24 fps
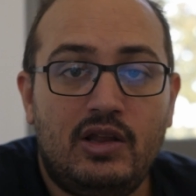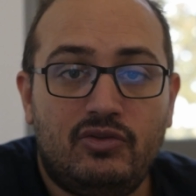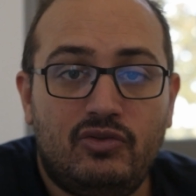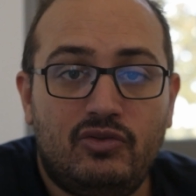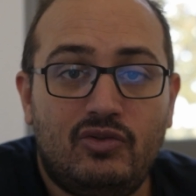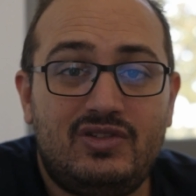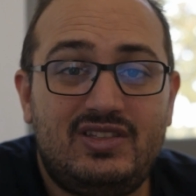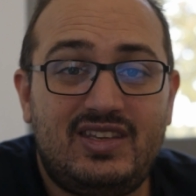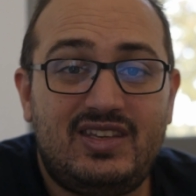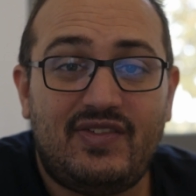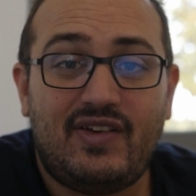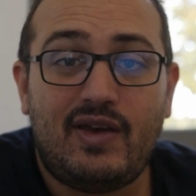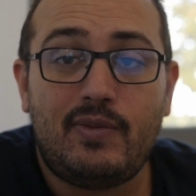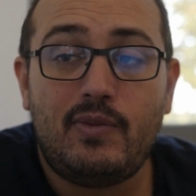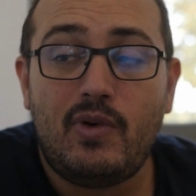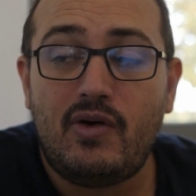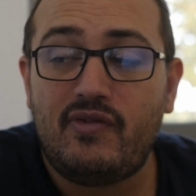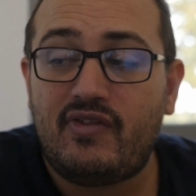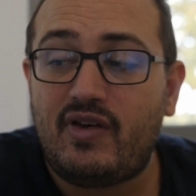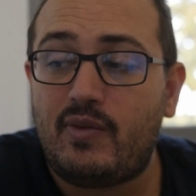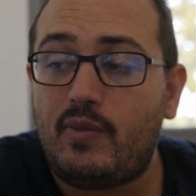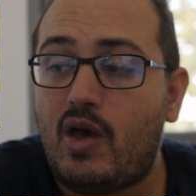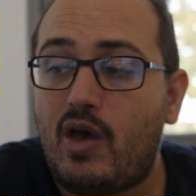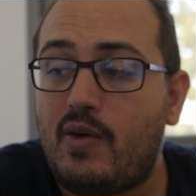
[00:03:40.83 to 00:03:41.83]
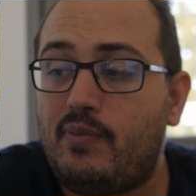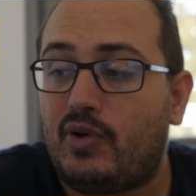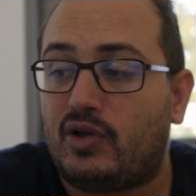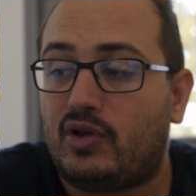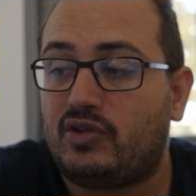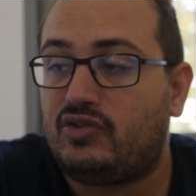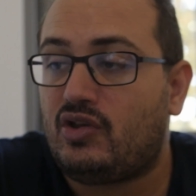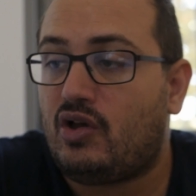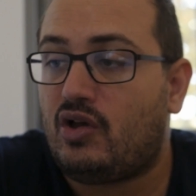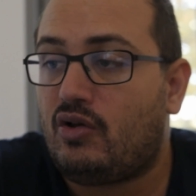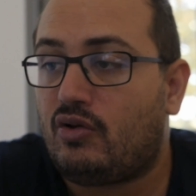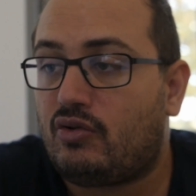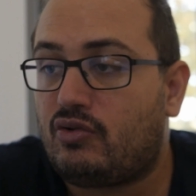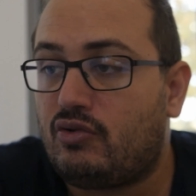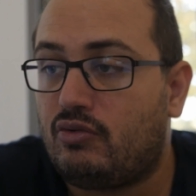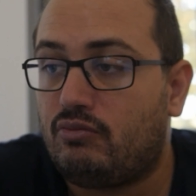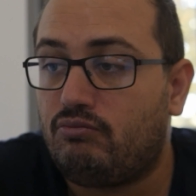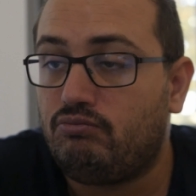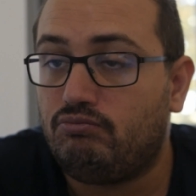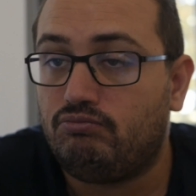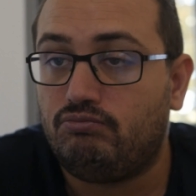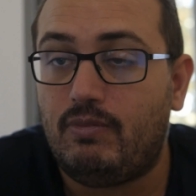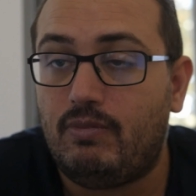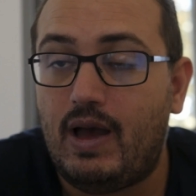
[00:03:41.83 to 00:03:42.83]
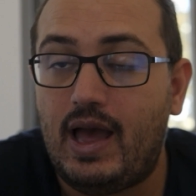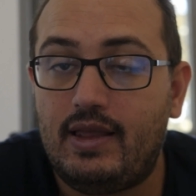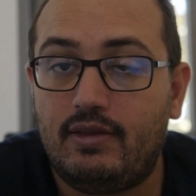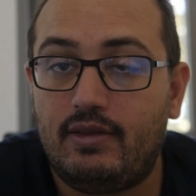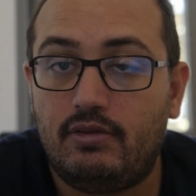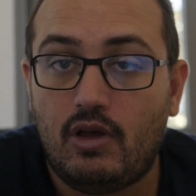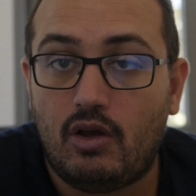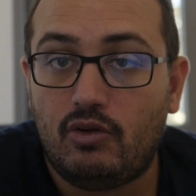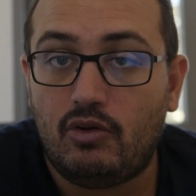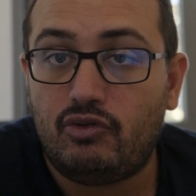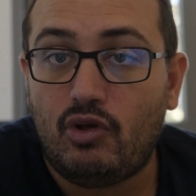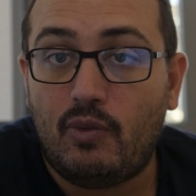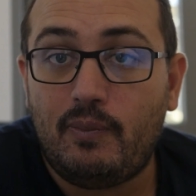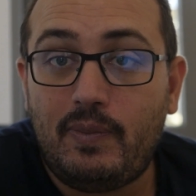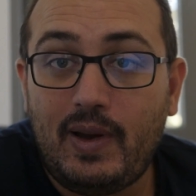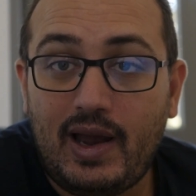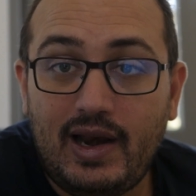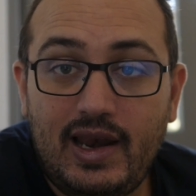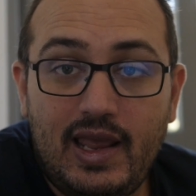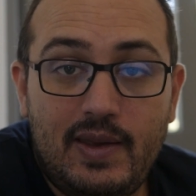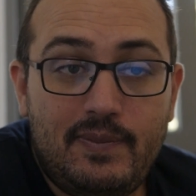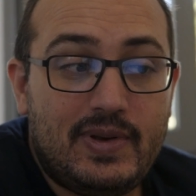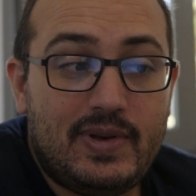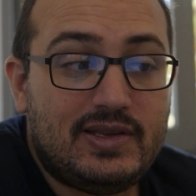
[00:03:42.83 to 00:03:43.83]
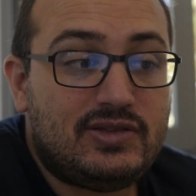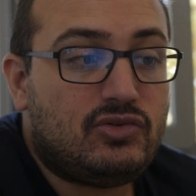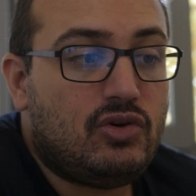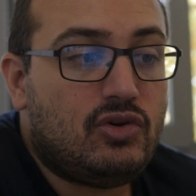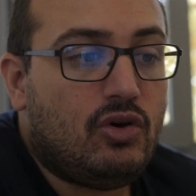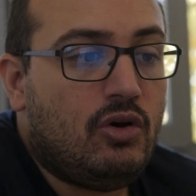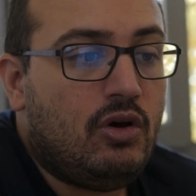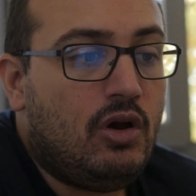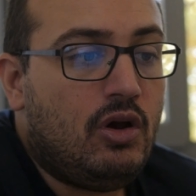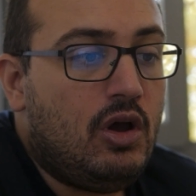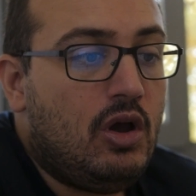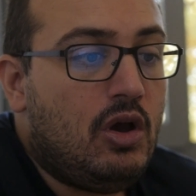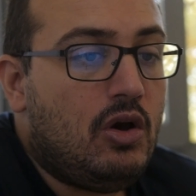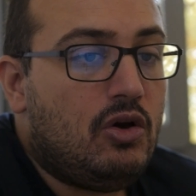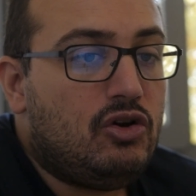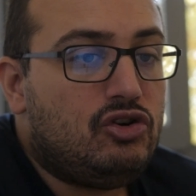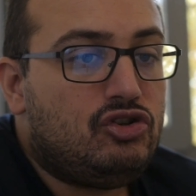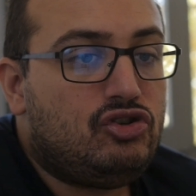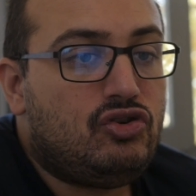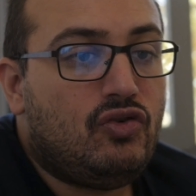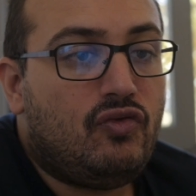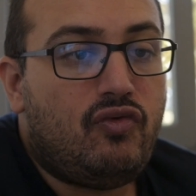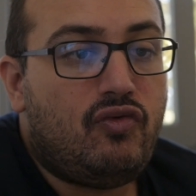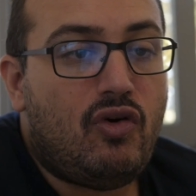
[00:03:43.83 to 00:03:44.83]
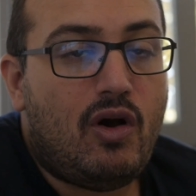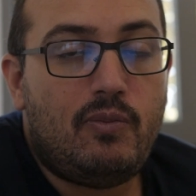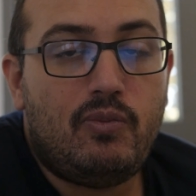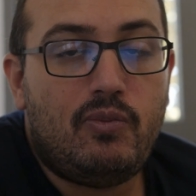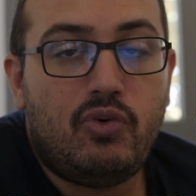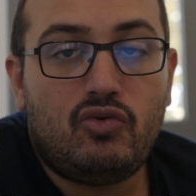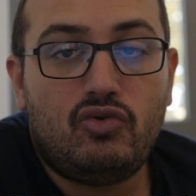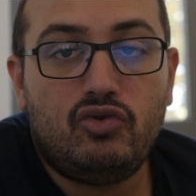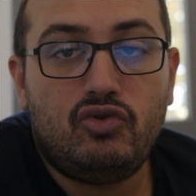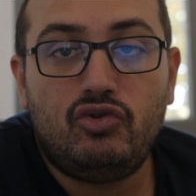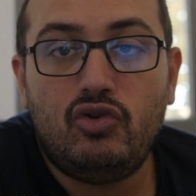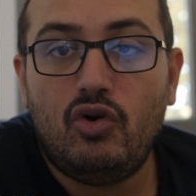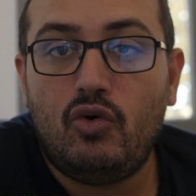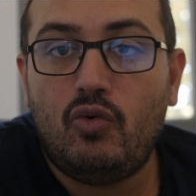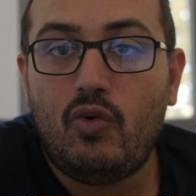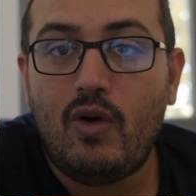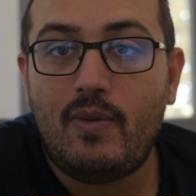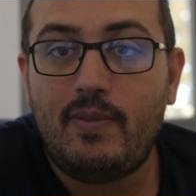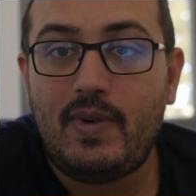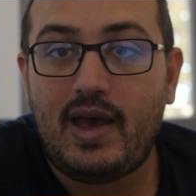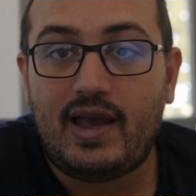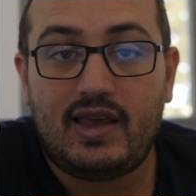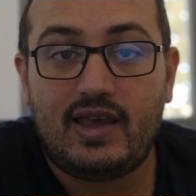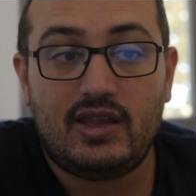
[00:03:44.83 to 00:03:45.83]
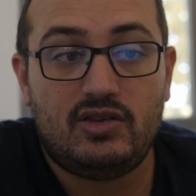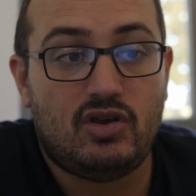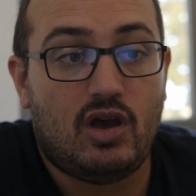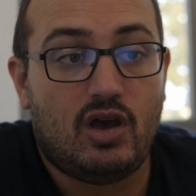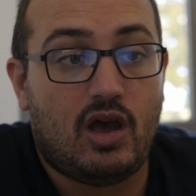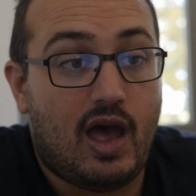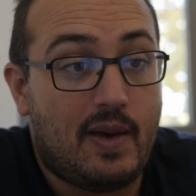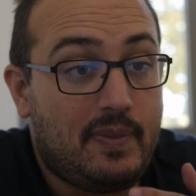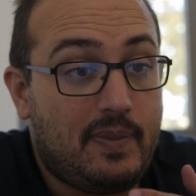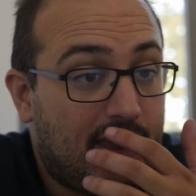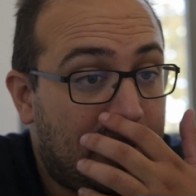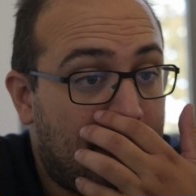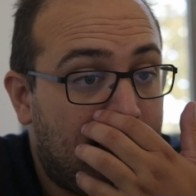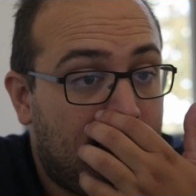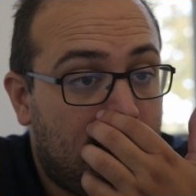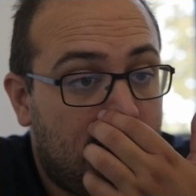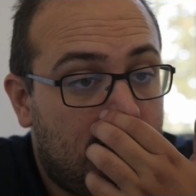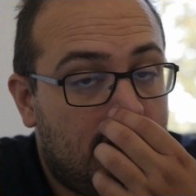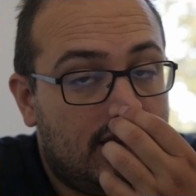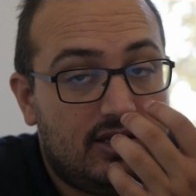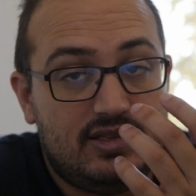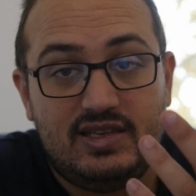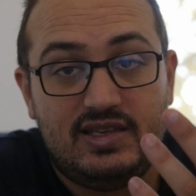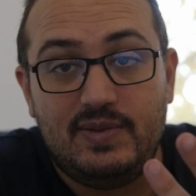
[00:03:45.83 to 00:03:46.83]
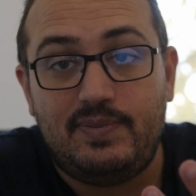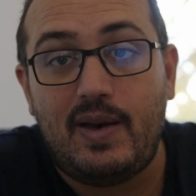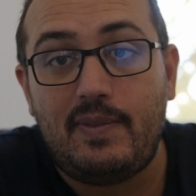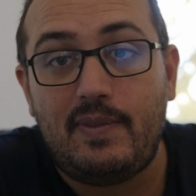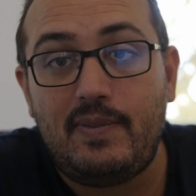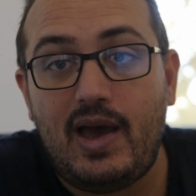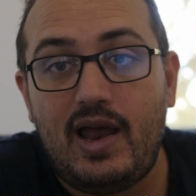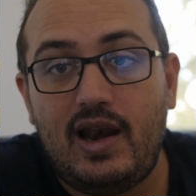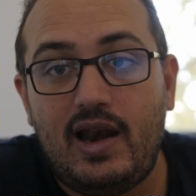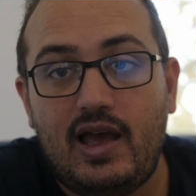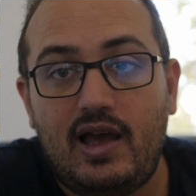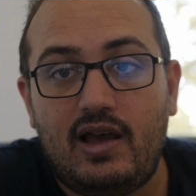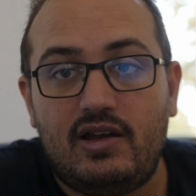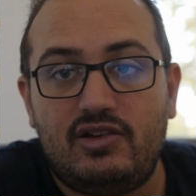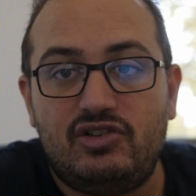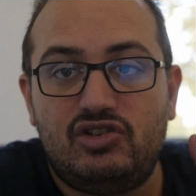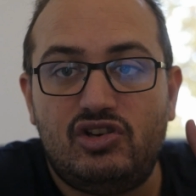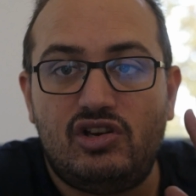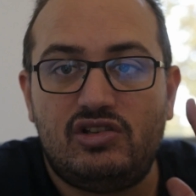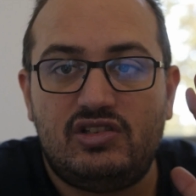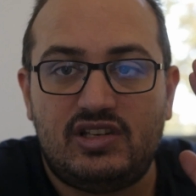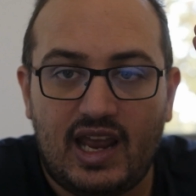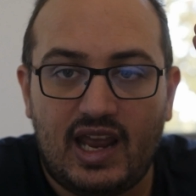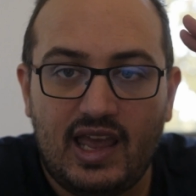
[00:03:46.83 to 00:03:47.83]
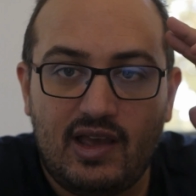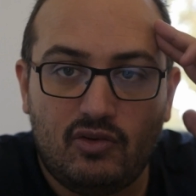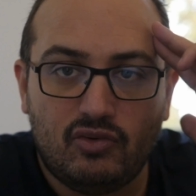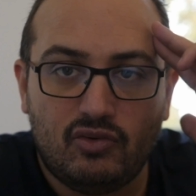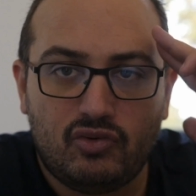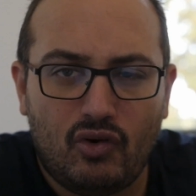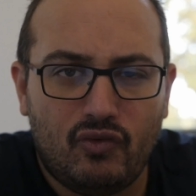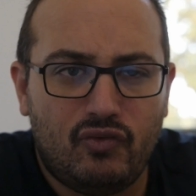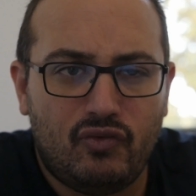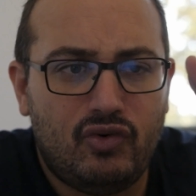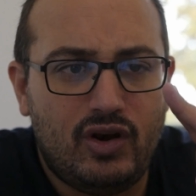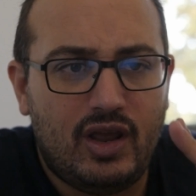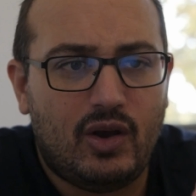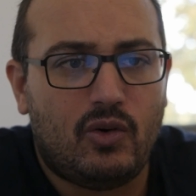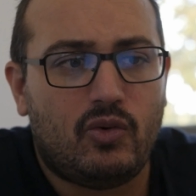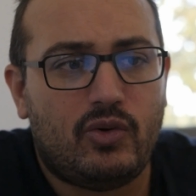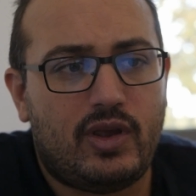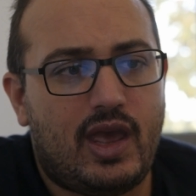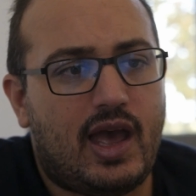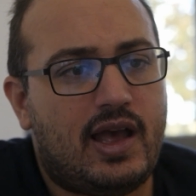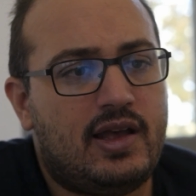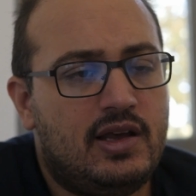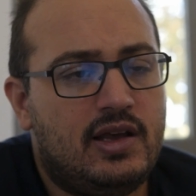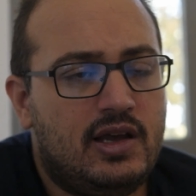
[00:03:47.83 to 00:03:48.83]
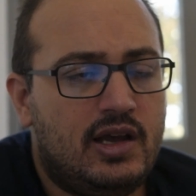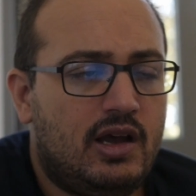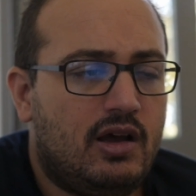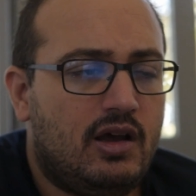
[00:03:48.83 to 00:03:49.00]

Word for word: Donc c'est vraiment, vraiment important bah, d'en parler parce que je vois beaucoup de webmarketeurs. Après, c'est pas mal, hein. j'ai rien contre vous, les rouillas.